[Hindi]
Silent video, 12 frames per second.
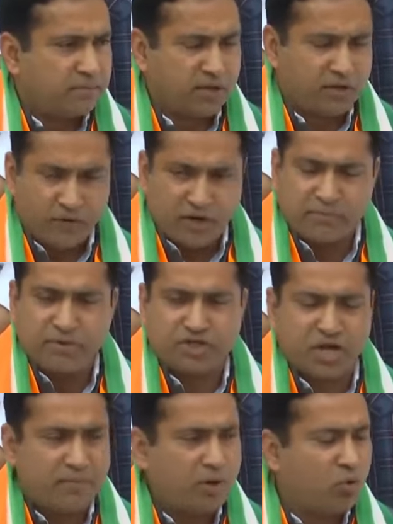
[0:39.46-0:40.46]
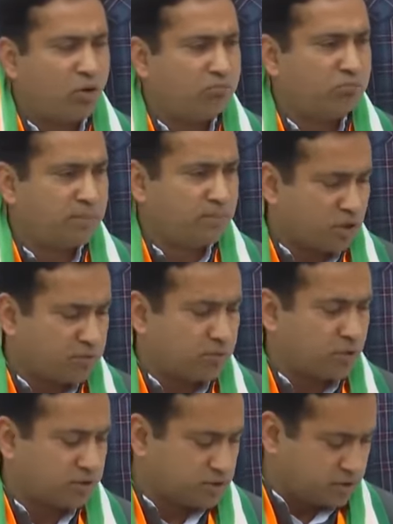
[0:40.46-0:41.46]
परिवार में शामिल हुआ हूं मैं बहुत
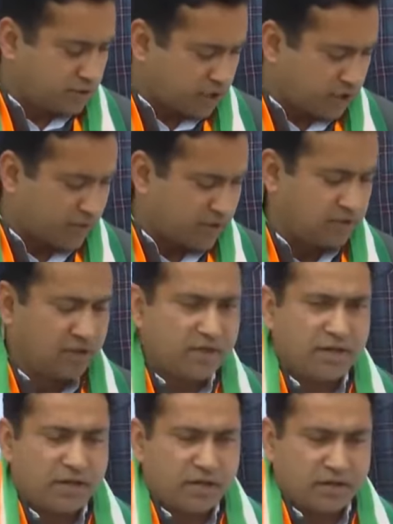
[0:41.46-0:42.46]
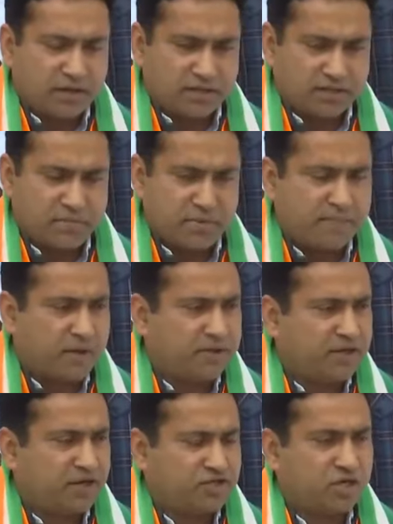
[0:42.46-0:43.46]
बहुत धन्यवाद खड़गे साहब आपका
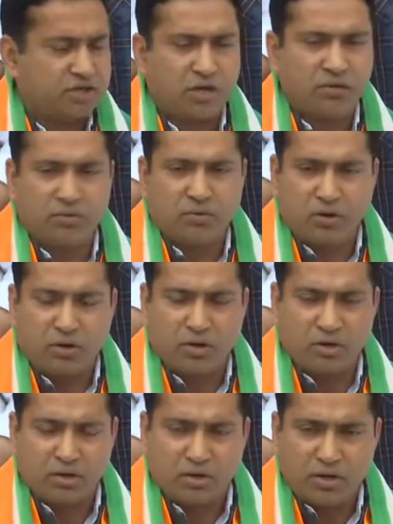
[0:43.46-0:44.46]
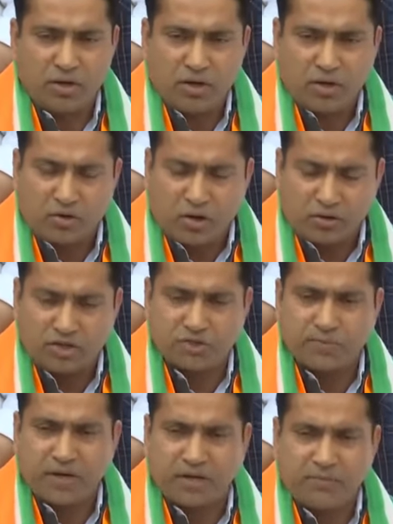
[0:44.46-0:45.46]
देना चाहता हूं और
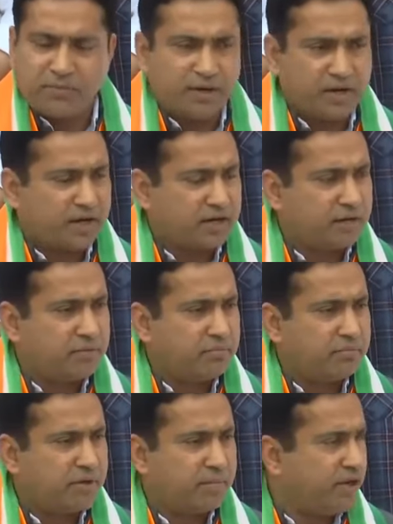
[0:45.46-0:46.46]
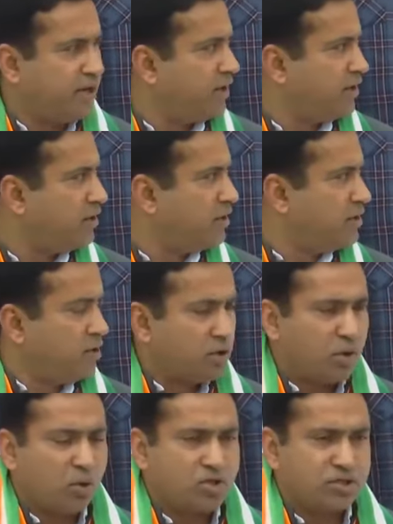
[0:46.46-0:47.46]
कांग्रेस पार्टी में रहकर मैं मेरी
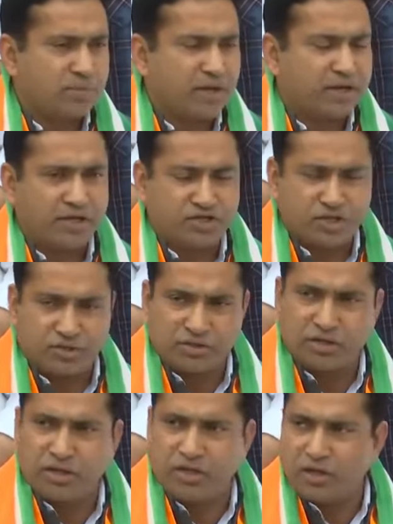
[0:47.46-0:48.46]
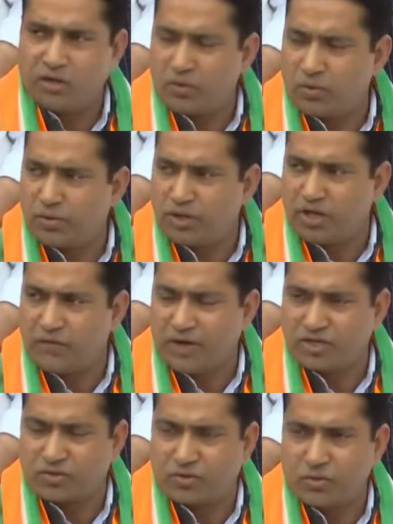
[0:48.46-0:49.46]
लोकसभा के क्षेत्र की लोगों की
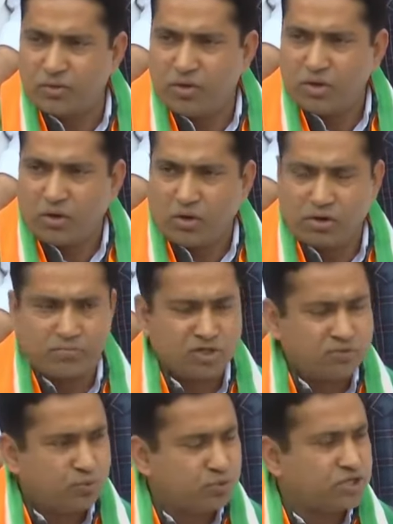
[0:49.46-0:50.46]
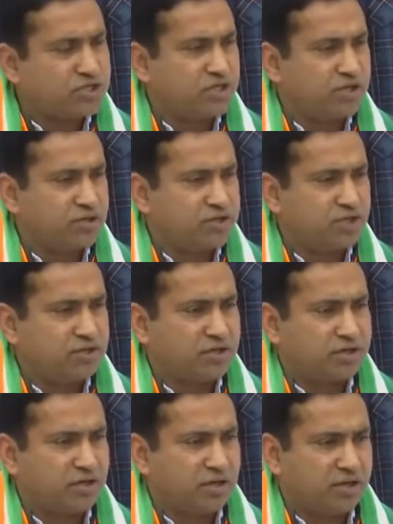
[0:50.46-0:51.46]
आवाज़ को और मजबूती से और
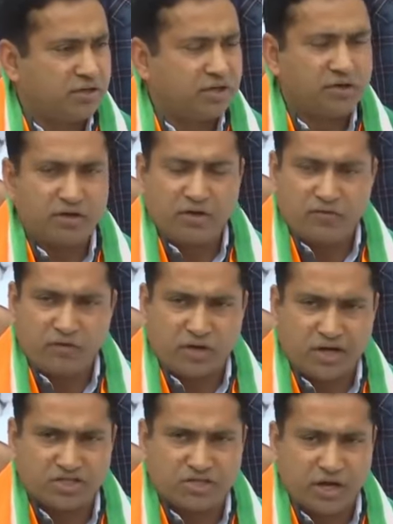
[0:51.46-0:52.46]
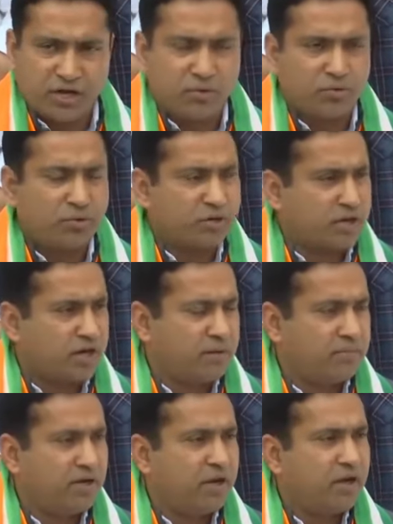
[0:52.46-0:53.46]
क्षेत्र के अंदर विकास कार्यों को
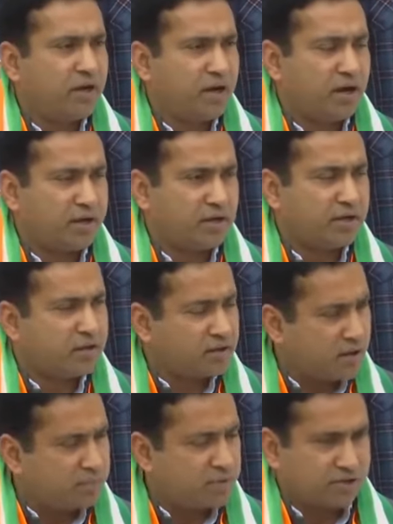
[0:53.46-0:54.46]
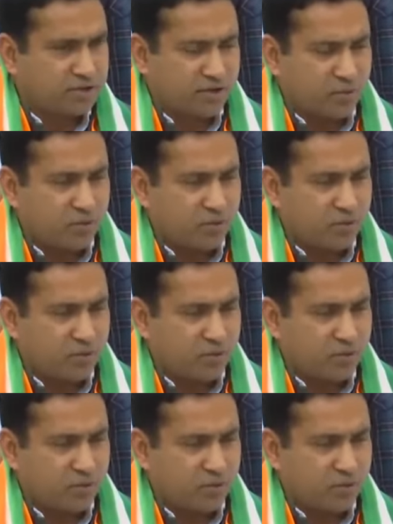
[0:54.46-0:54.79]
कराने में आगे काम करता